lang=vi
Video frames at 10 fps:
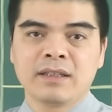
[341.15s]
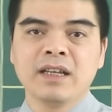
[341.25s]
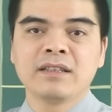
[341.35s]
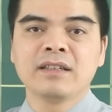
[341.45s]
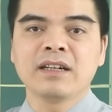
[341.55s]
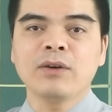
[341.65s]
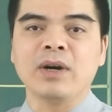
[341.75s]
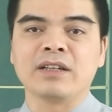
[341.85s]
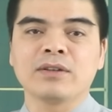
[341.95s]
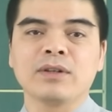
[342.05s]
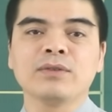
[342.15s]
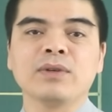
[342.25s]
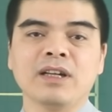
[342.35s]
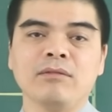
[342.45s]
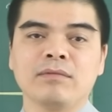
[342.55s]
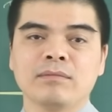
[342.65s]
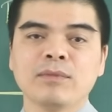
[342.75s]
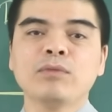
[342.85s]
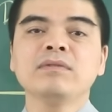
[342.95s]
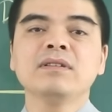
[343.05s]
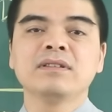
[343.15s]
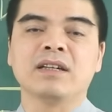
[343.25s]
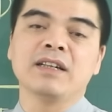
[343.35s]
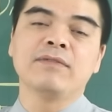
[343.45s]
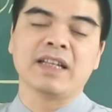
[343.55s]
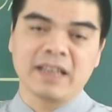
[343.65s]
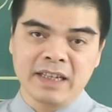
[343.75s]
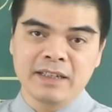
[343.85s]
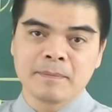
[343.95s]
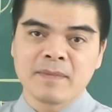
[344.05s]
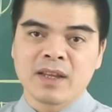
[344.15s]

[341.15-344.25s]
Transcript: Tiền từ các khoản còn tồn đọng bỗng trở nên về tay,